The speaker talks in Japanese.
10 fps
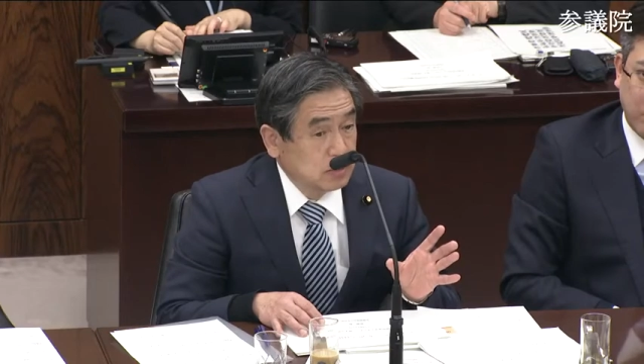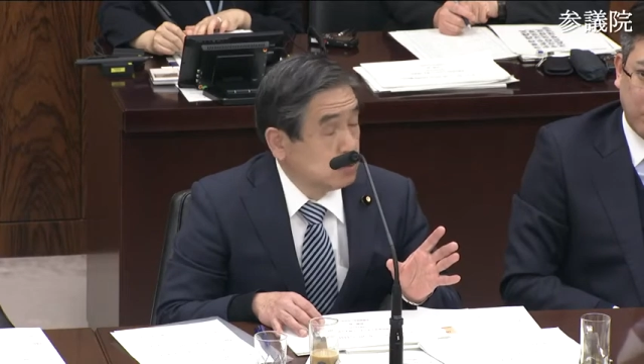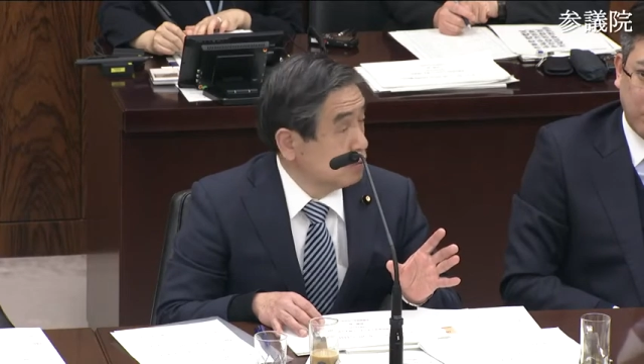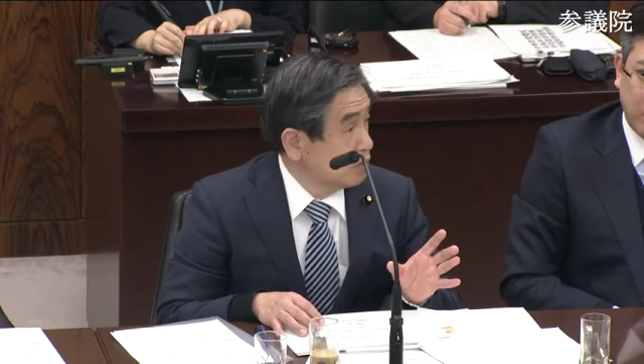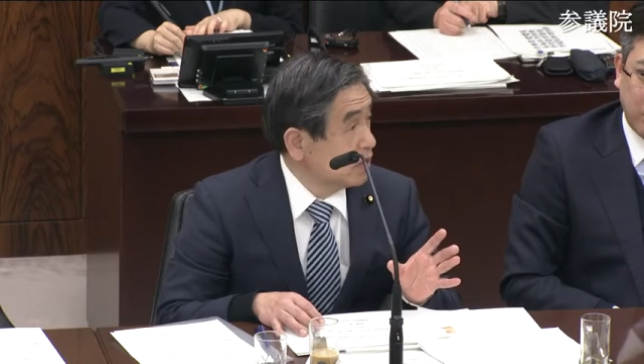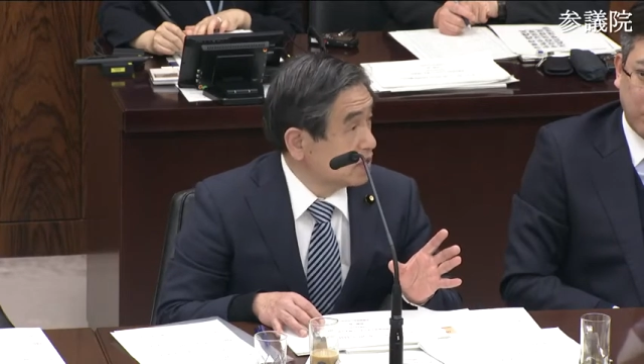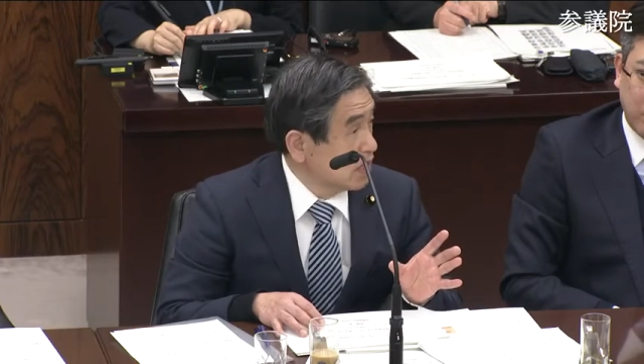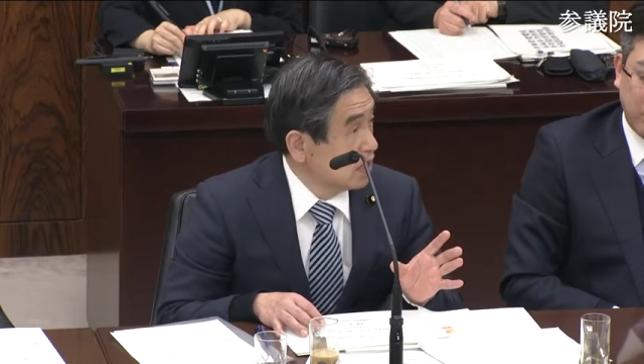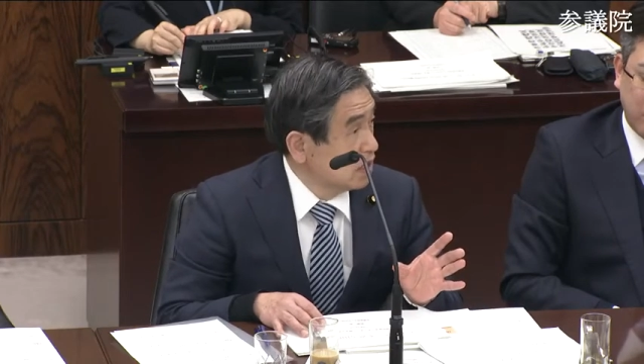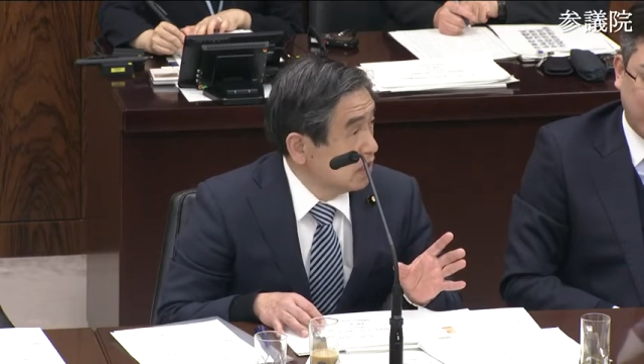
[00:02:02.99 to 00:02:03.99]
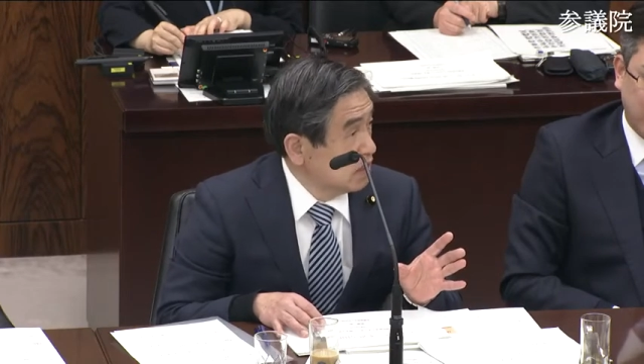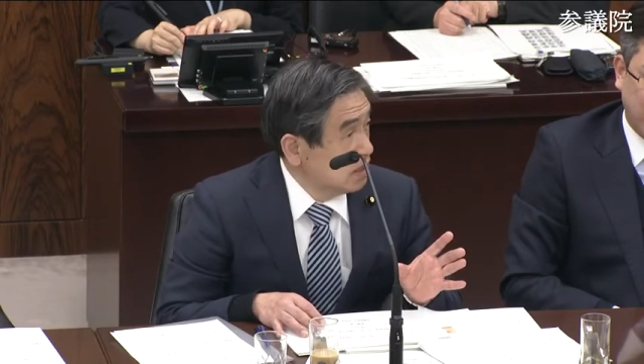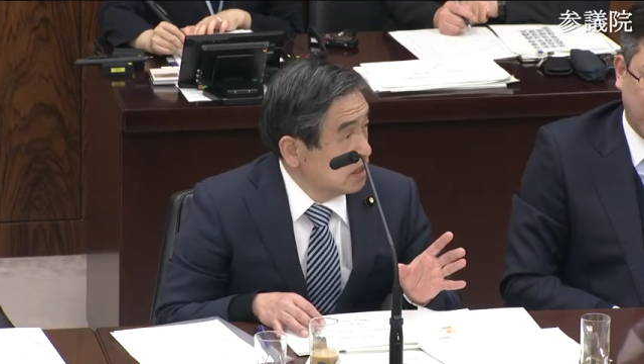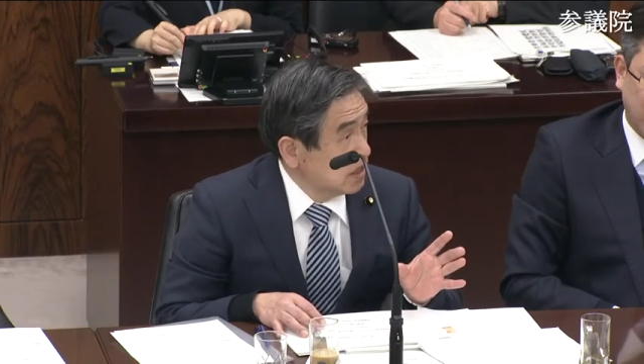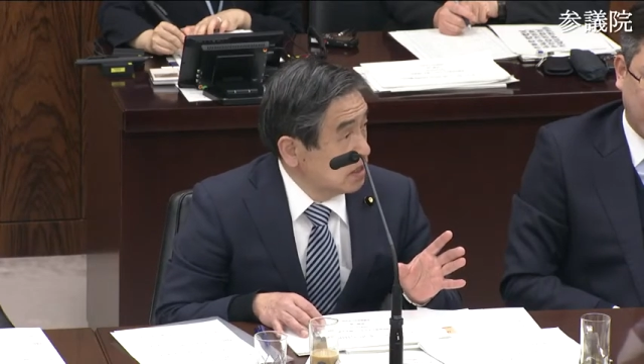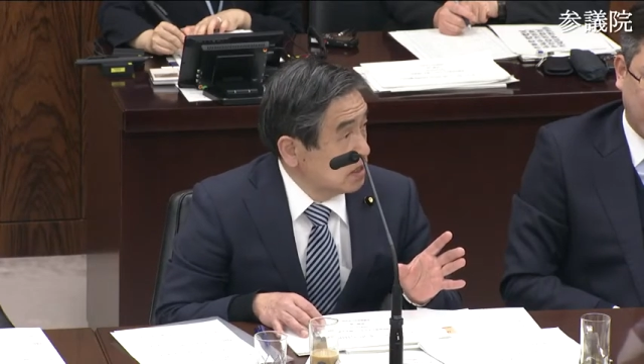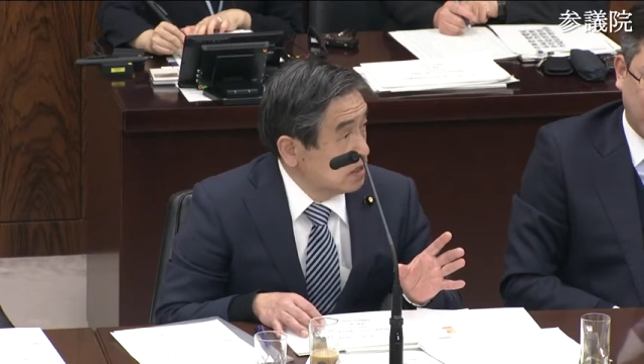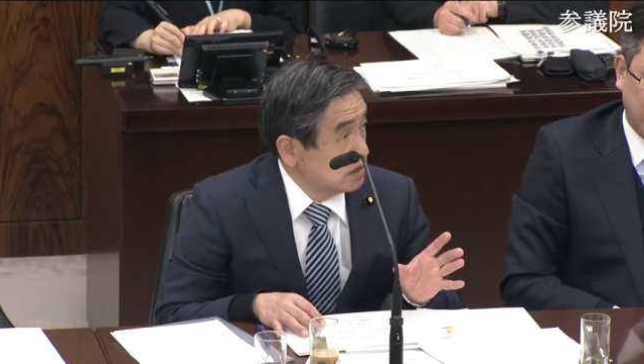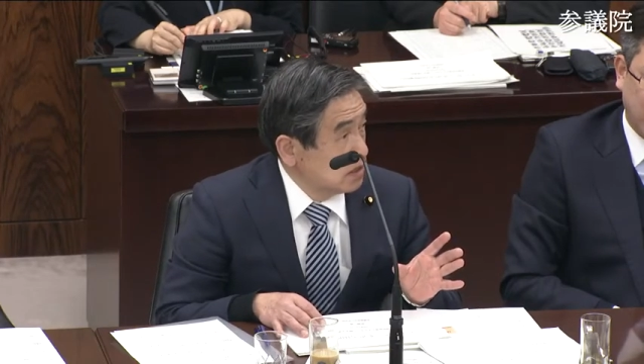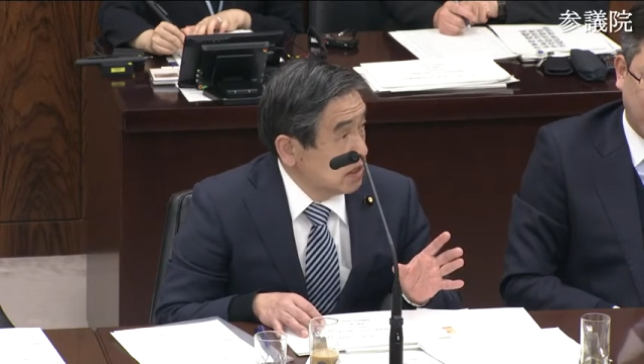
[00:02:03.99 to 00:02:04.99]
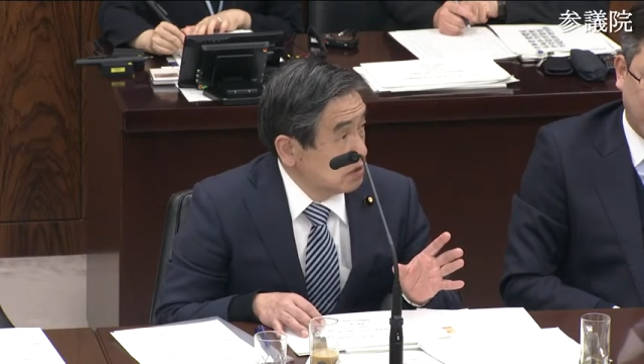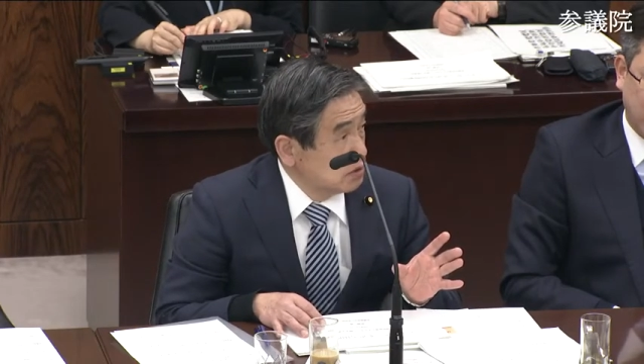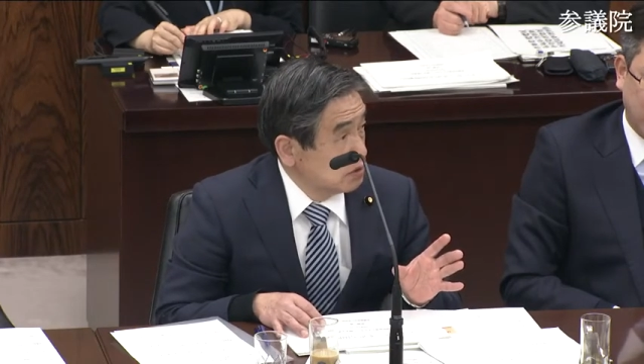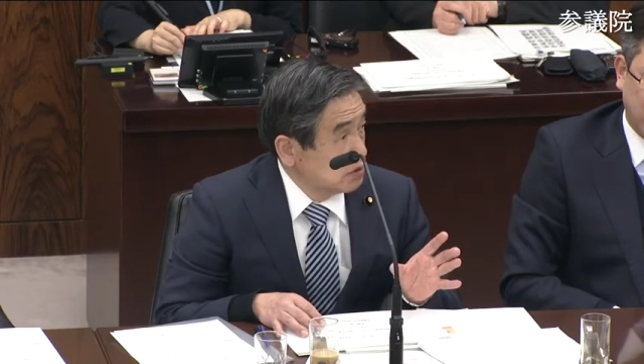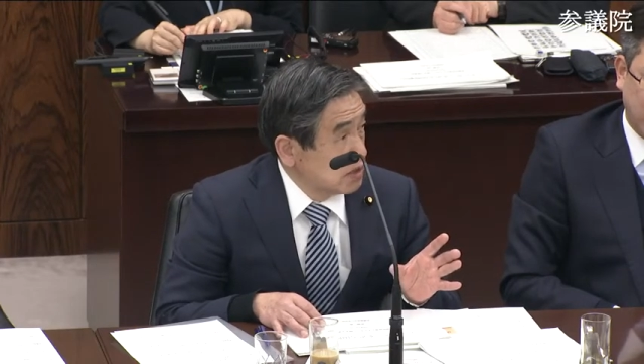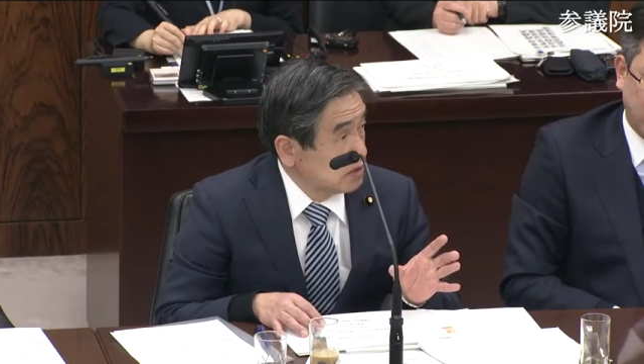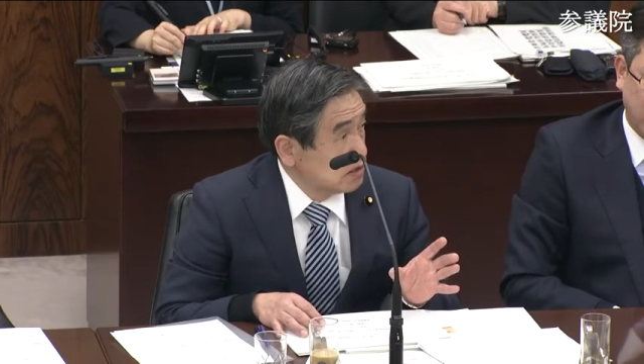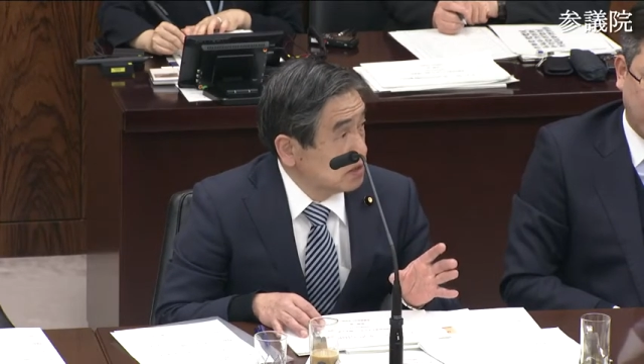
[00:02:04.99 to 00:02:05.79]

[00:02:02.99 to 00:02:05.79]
あのコップですか、以来、あの CO2 削